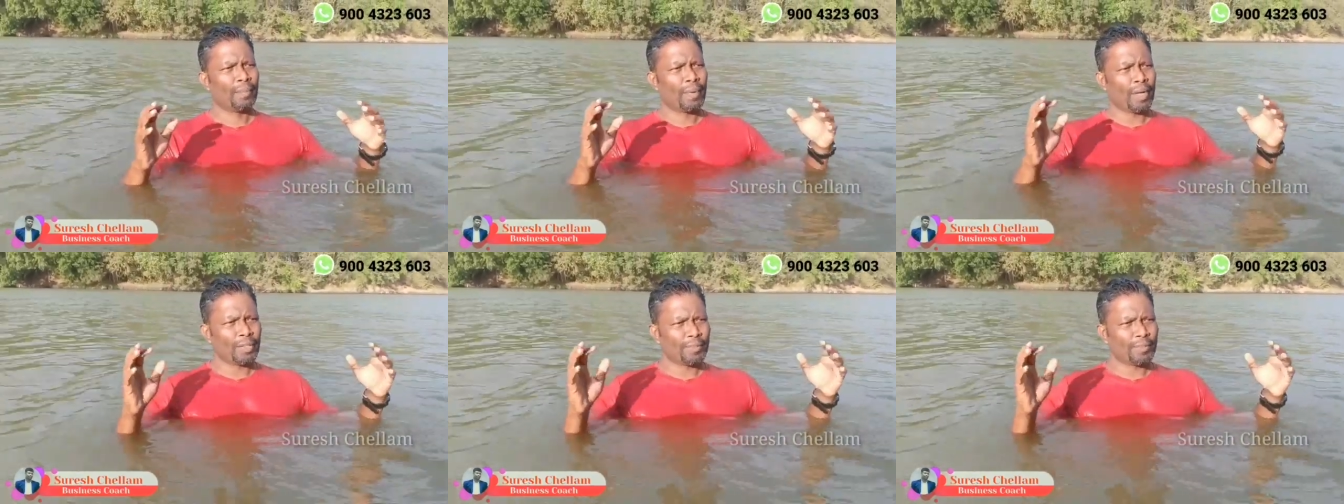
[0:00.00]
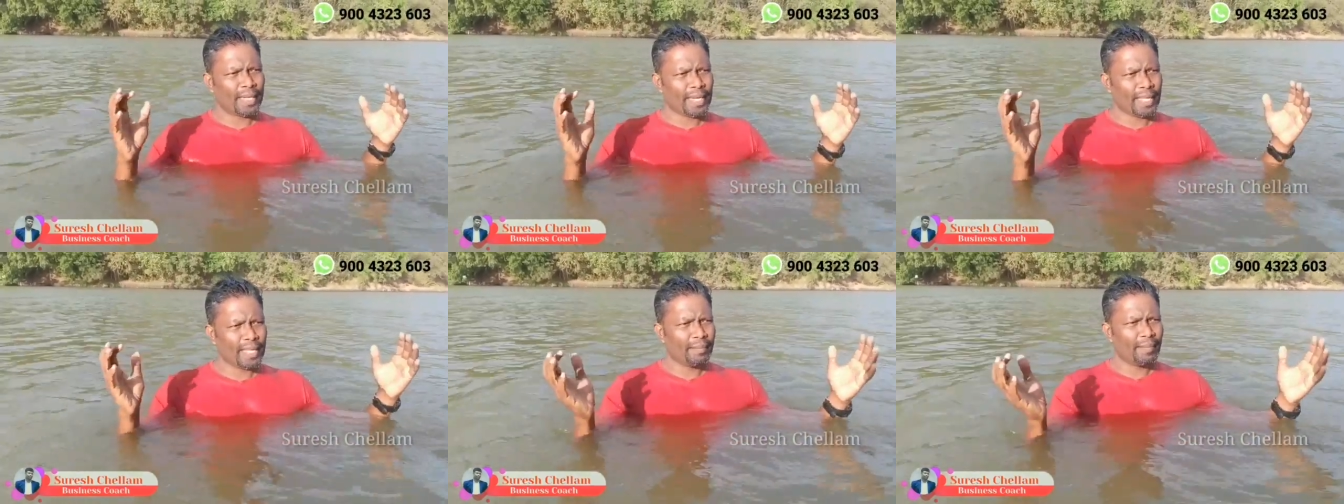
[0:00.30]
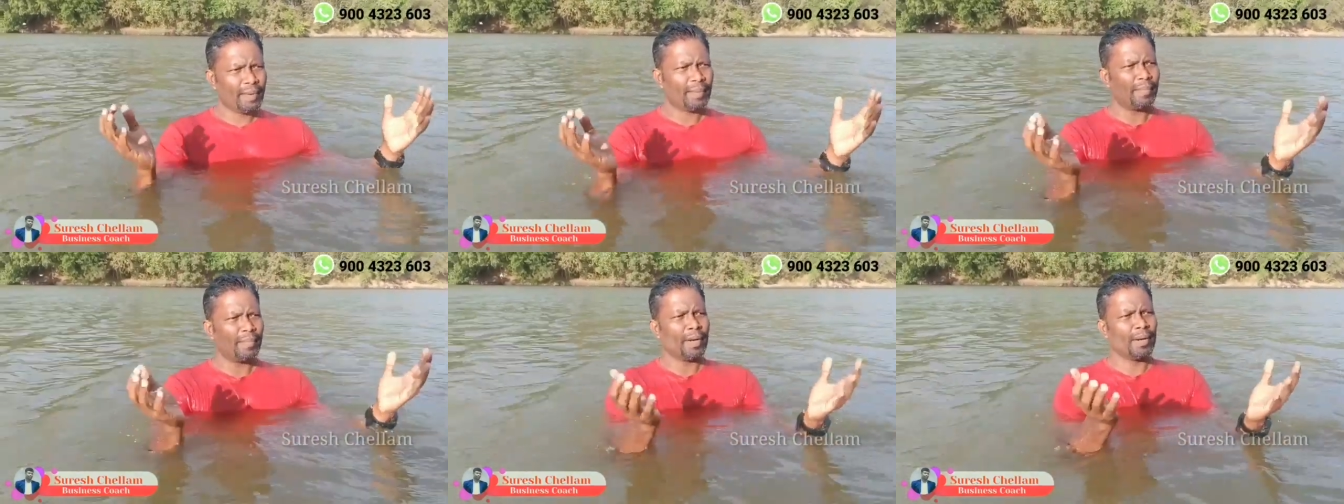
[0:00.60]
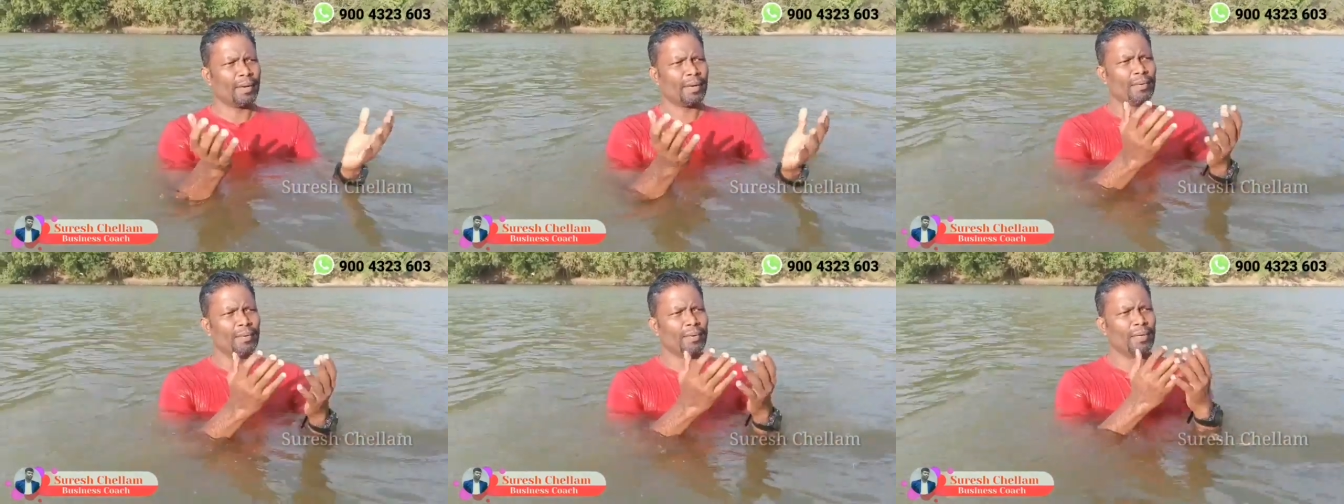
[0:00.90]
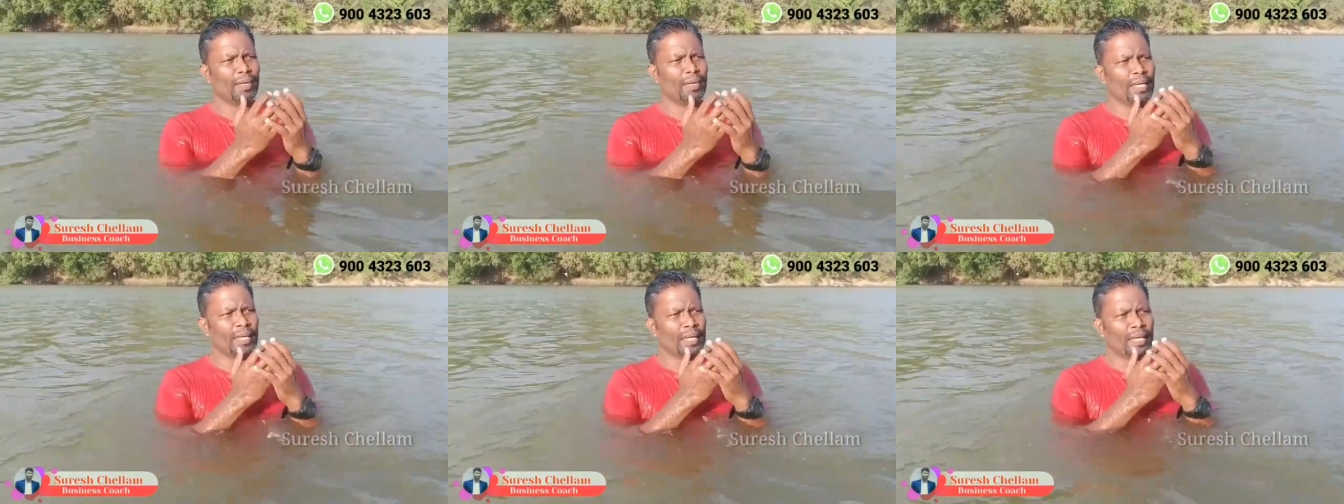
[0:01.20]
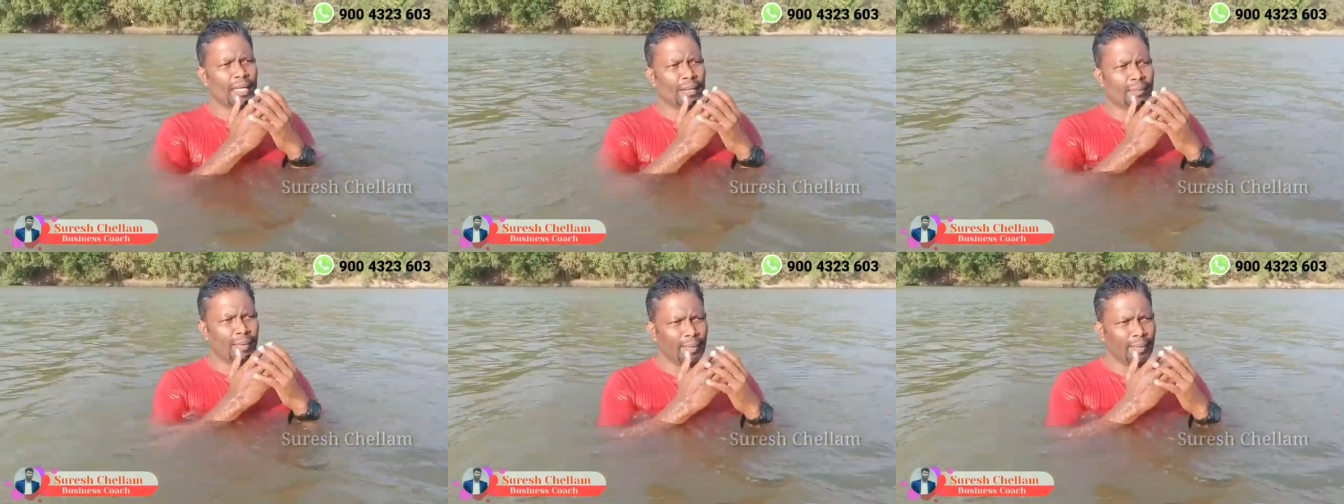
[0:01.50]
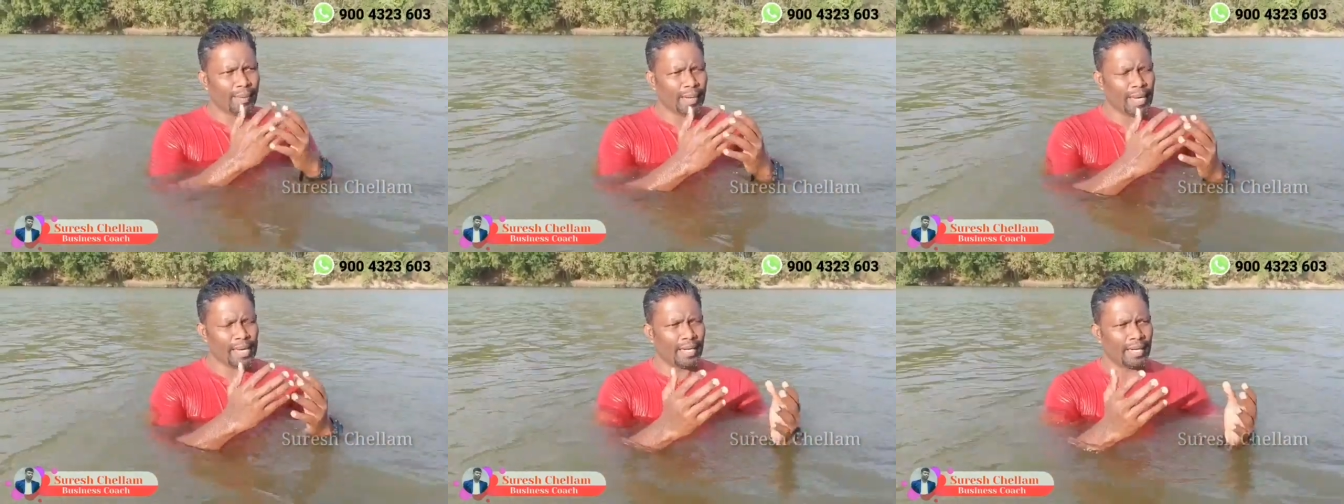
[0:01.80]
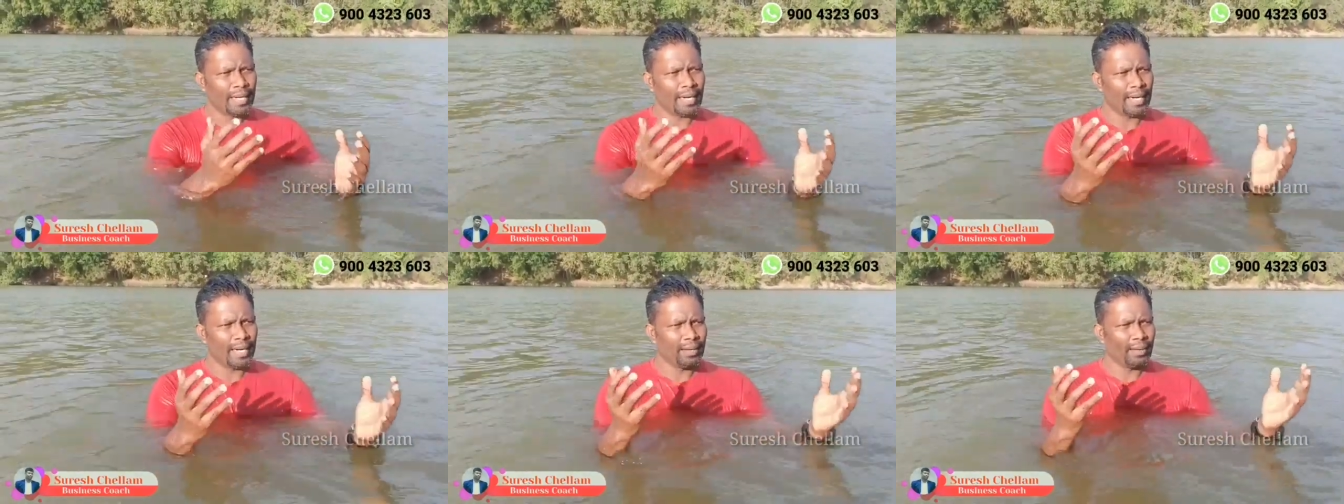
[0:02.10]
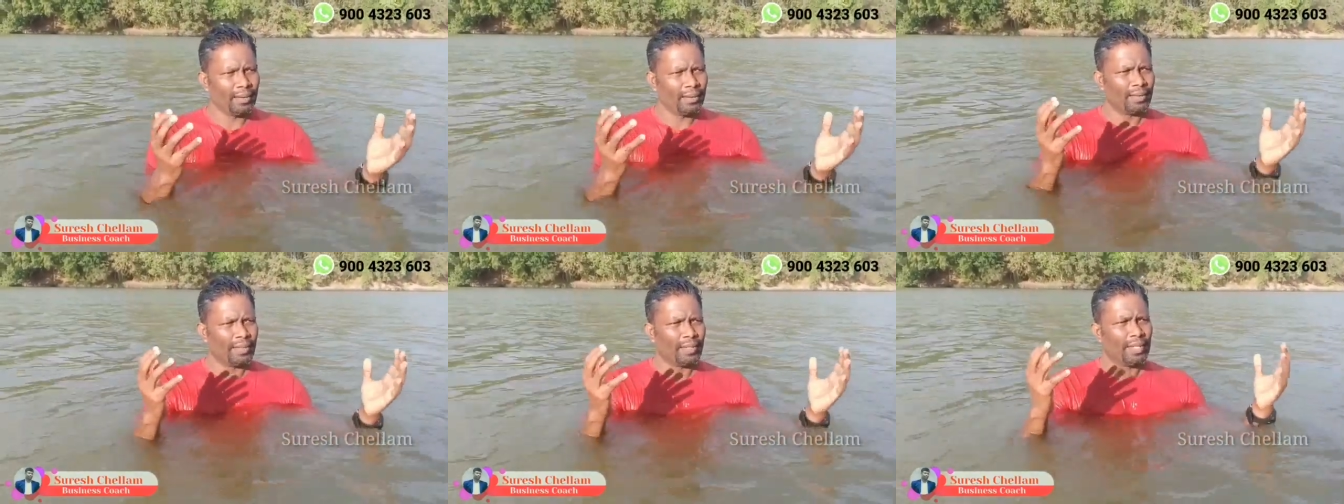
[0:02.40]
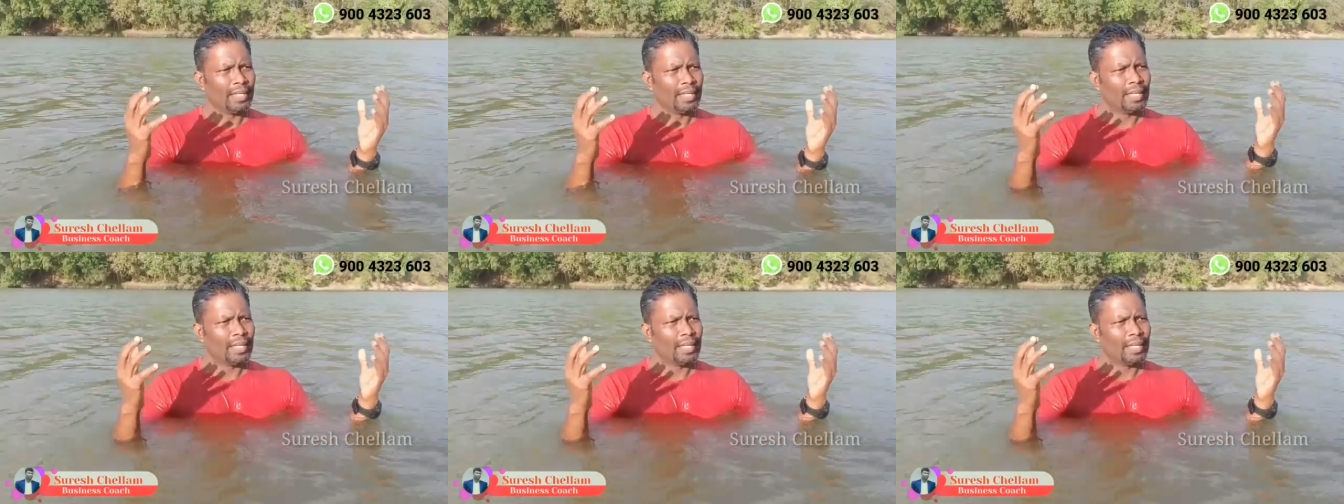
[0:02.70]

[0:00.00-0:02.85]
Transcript: ப்ராஸ்பெக்டிங் எப்படி பண்ணணும் எப்படி பிளான் காட்டணும்